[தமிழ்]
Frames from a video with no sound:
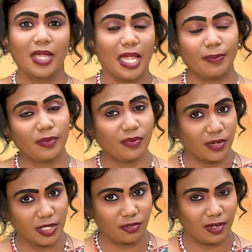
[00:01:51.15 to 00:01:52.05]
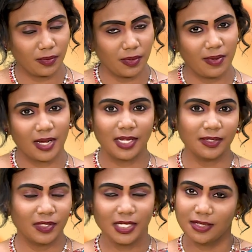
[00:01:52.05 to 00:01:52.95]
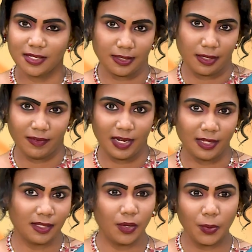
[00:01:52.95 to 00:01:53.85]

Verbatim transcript: எப்போவுமே ஃபர்ஸ்ட் ரேங்க் வருவாங்க அது வந்து இந்த சர்வேல தான்